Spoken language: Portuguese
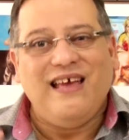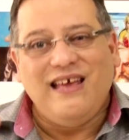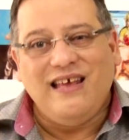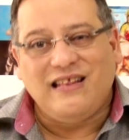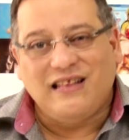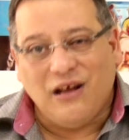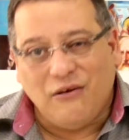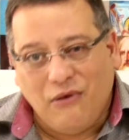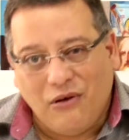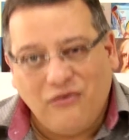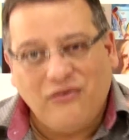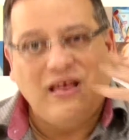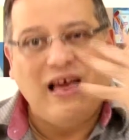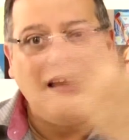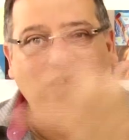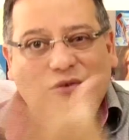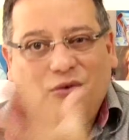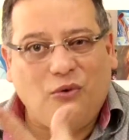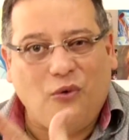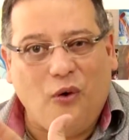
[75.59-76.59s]
Então, ao
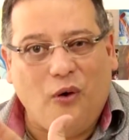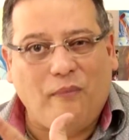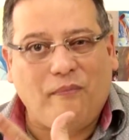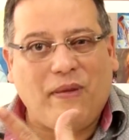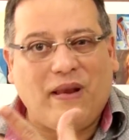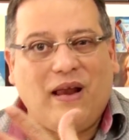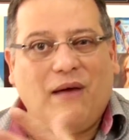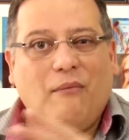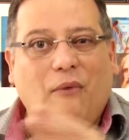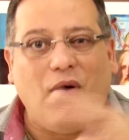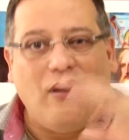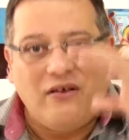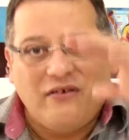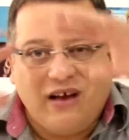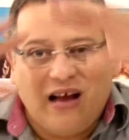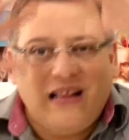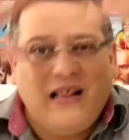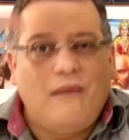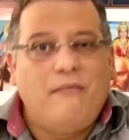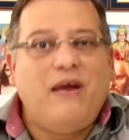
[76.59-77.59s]
sair do corpo pela
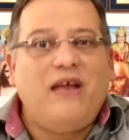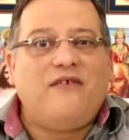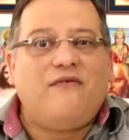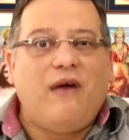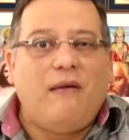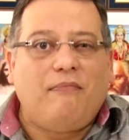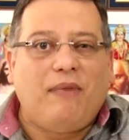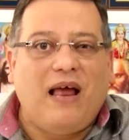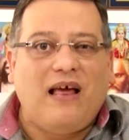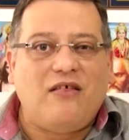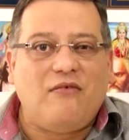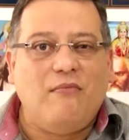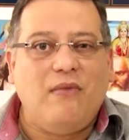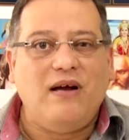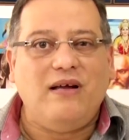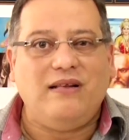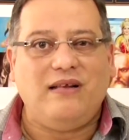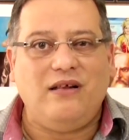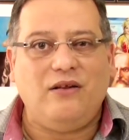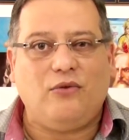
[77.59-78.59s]
morte, cada mente vai
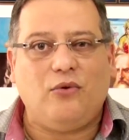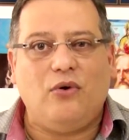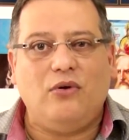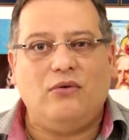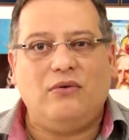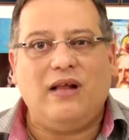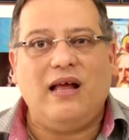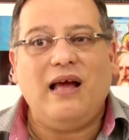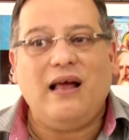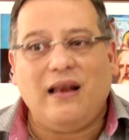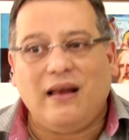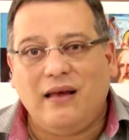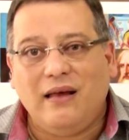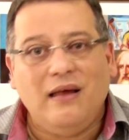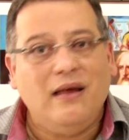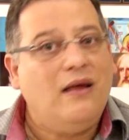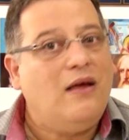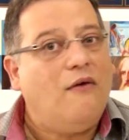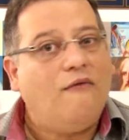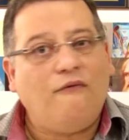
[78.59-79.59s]
plasmando em torno dela
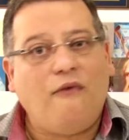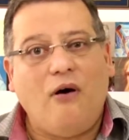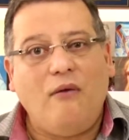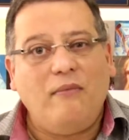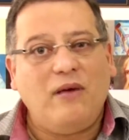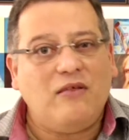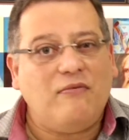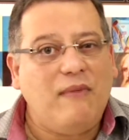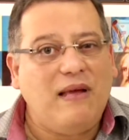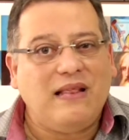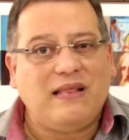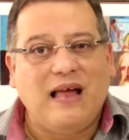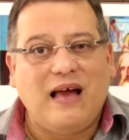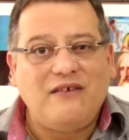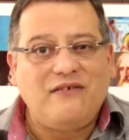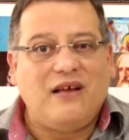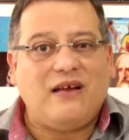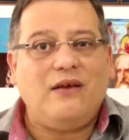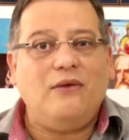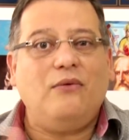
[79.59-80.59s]
formas
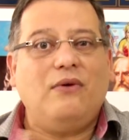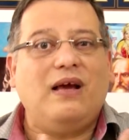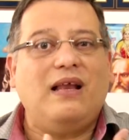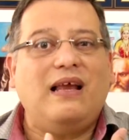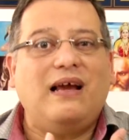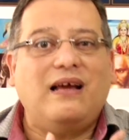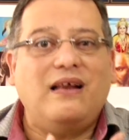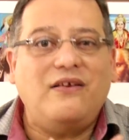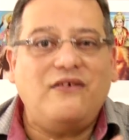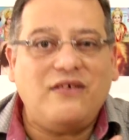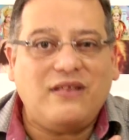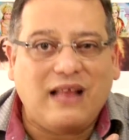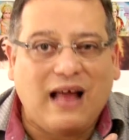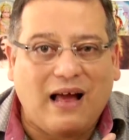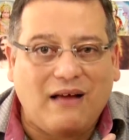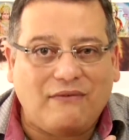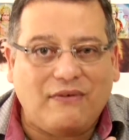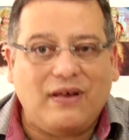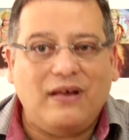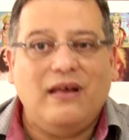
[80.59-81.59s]
mentais daquilo que ela
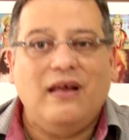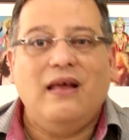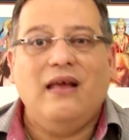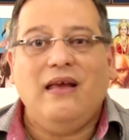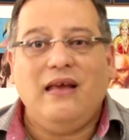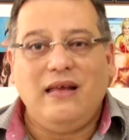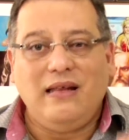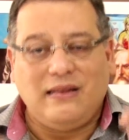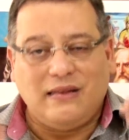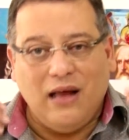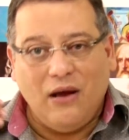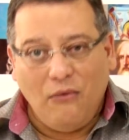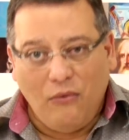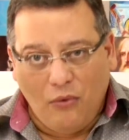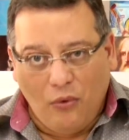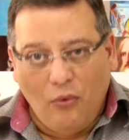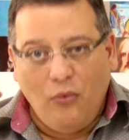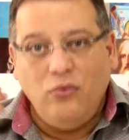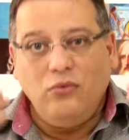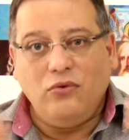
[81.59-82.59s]
acreditava.
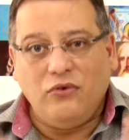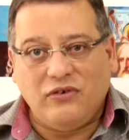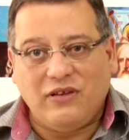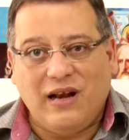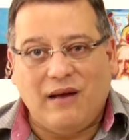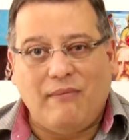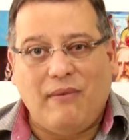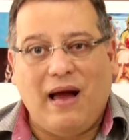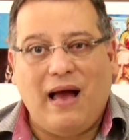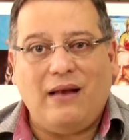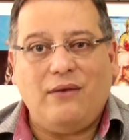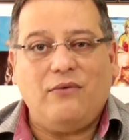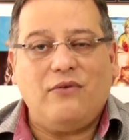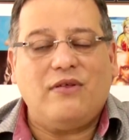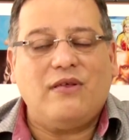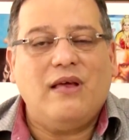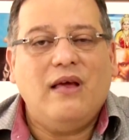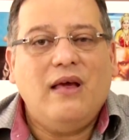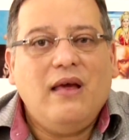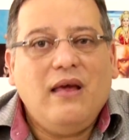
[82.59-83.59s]
Então, um dos
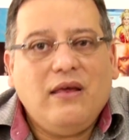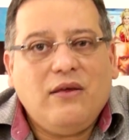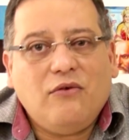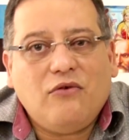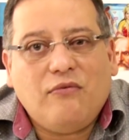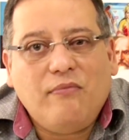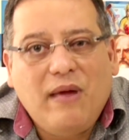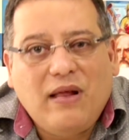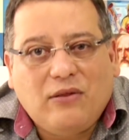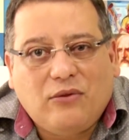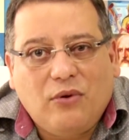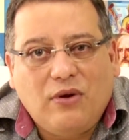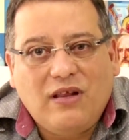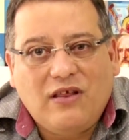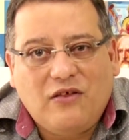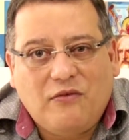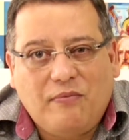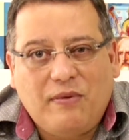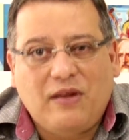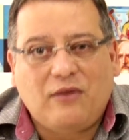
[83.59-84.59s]
trabalhos que os
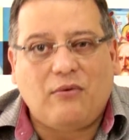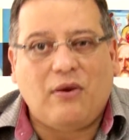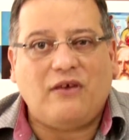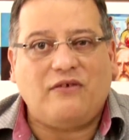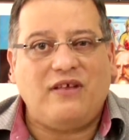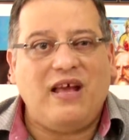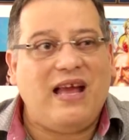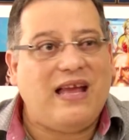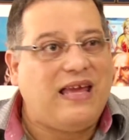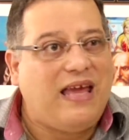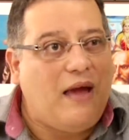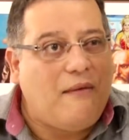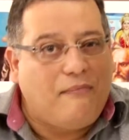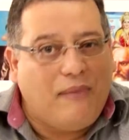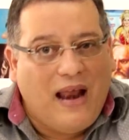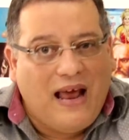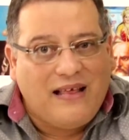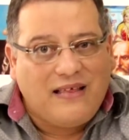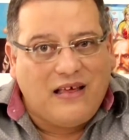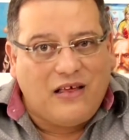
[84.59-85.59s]
mentores espirituais têm é
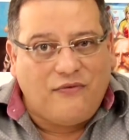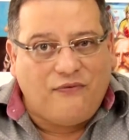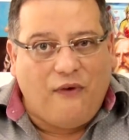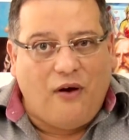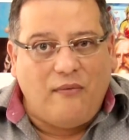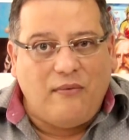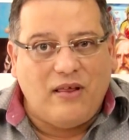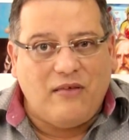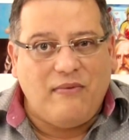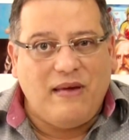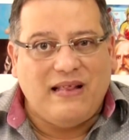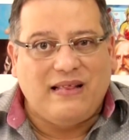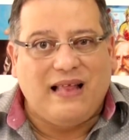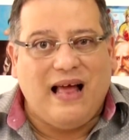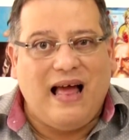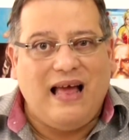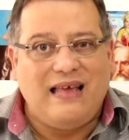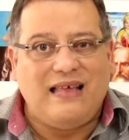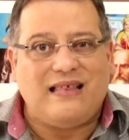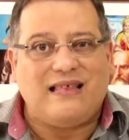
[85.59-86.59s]
quebrar essas formas
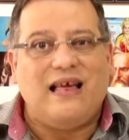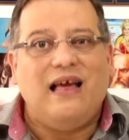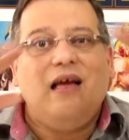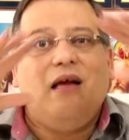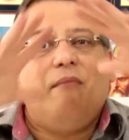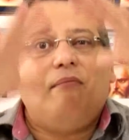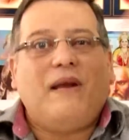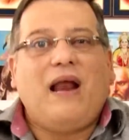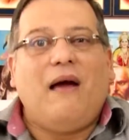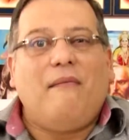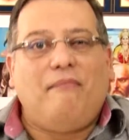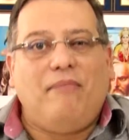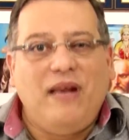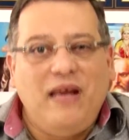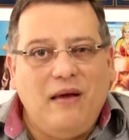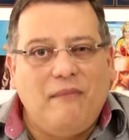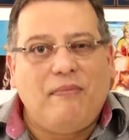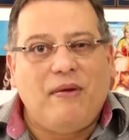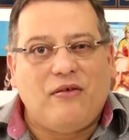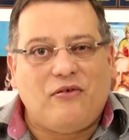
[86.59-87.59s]
mentais para
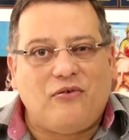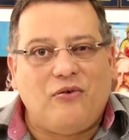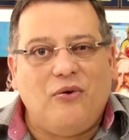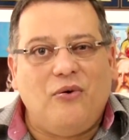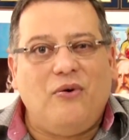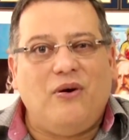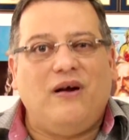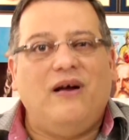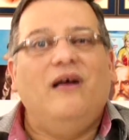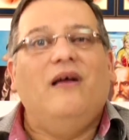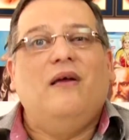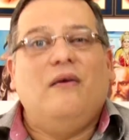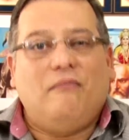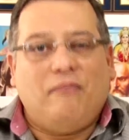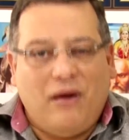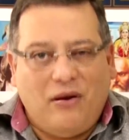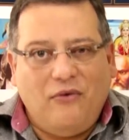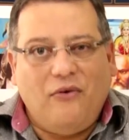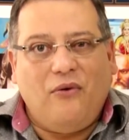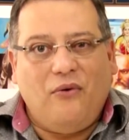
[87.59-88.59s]
abrir a pessoa
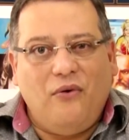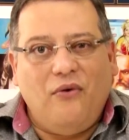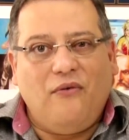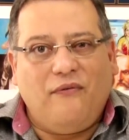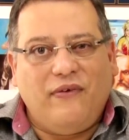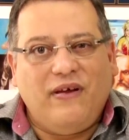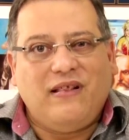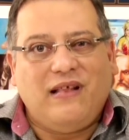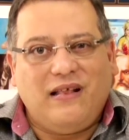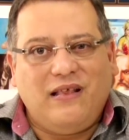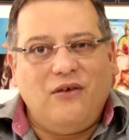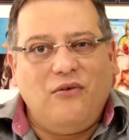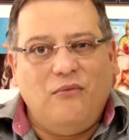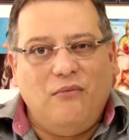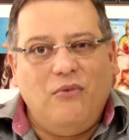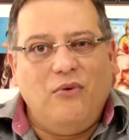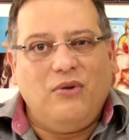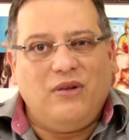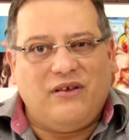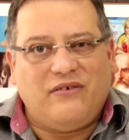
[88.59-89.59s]
para o, o verdadeiro
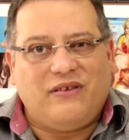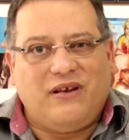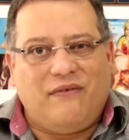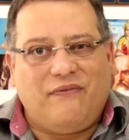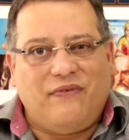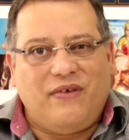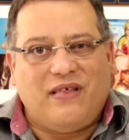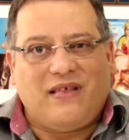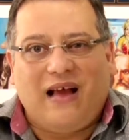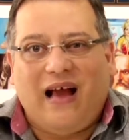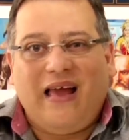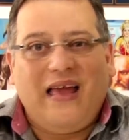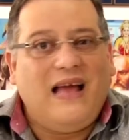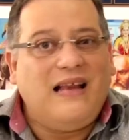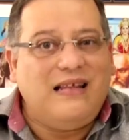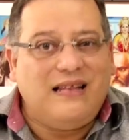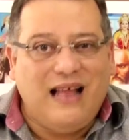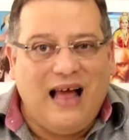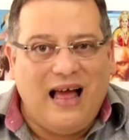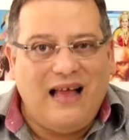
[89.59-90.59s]
mundo extrafísico, a
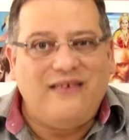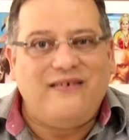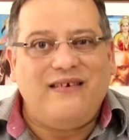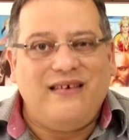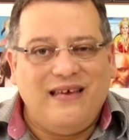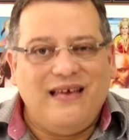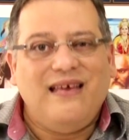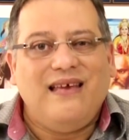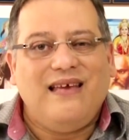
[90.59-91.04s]
realidade